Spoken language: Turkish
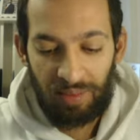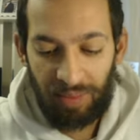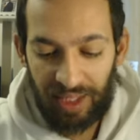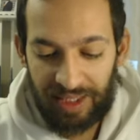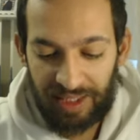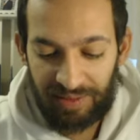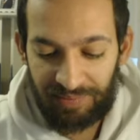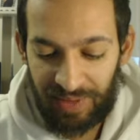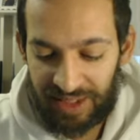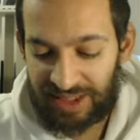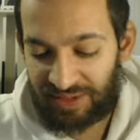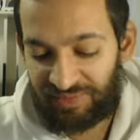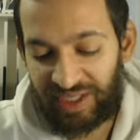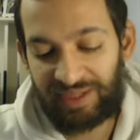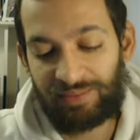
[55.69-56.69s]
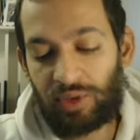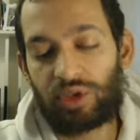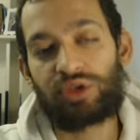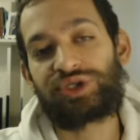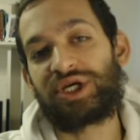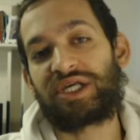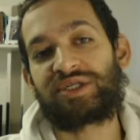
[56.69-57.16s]
Bakalım nasıl verimli
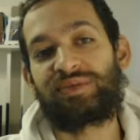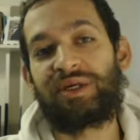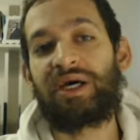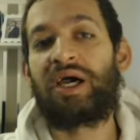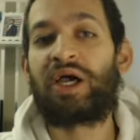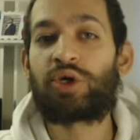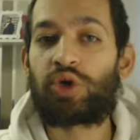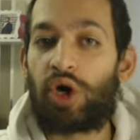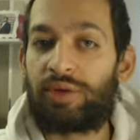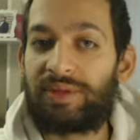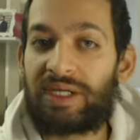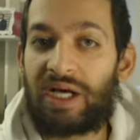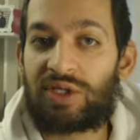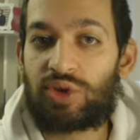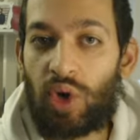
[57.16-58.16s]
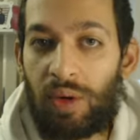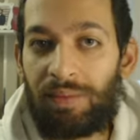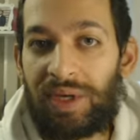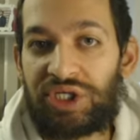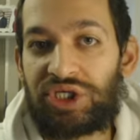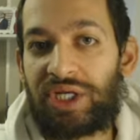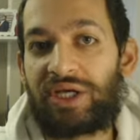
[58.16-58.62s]
olacağız mı? Köy binası
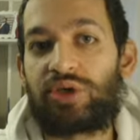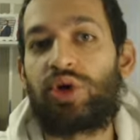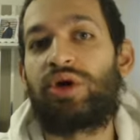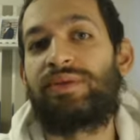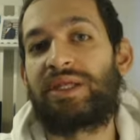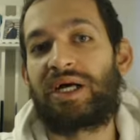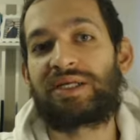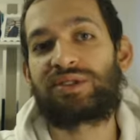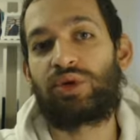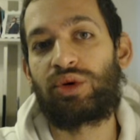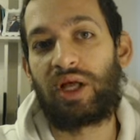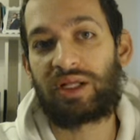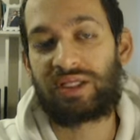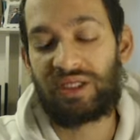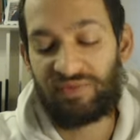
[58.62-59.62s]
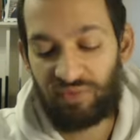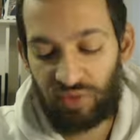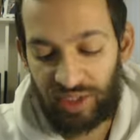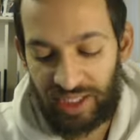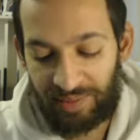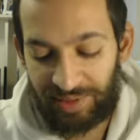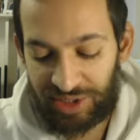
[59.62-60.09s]
15 ile köy binası 16'yı
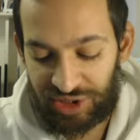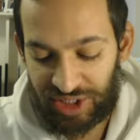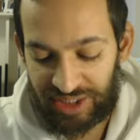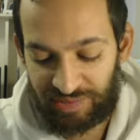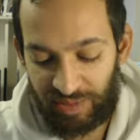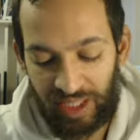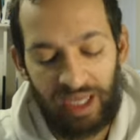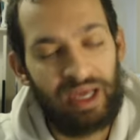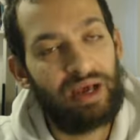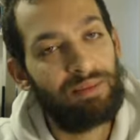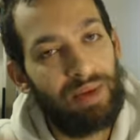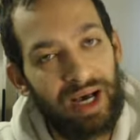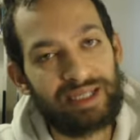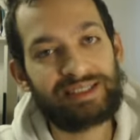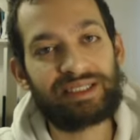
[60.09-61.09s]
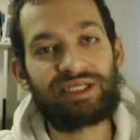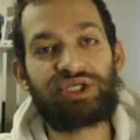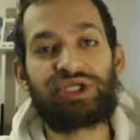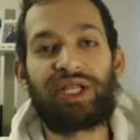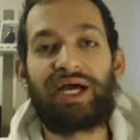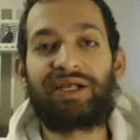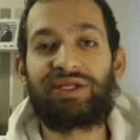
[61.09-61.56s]
fullleyebileceğiz mi? Bazı
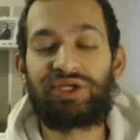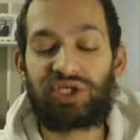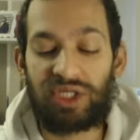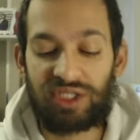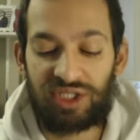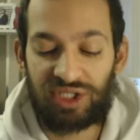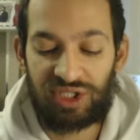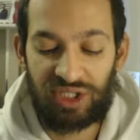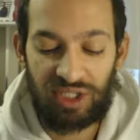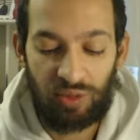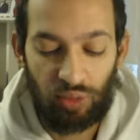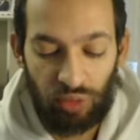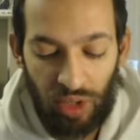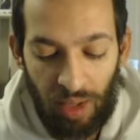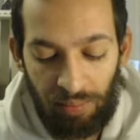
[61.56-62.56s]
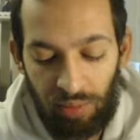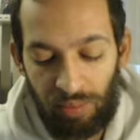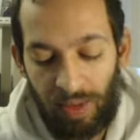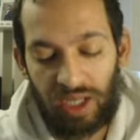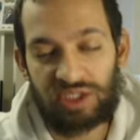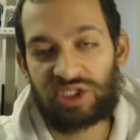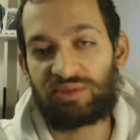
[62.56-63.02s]
kişiler diyecektir ki ulan bu
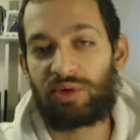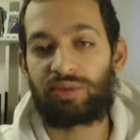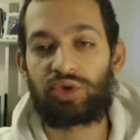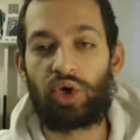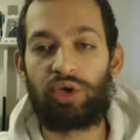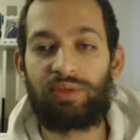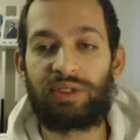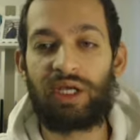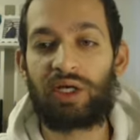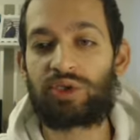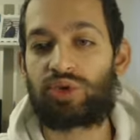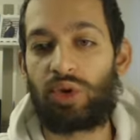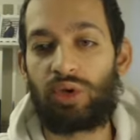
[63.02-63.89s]
maksimum köy binası binası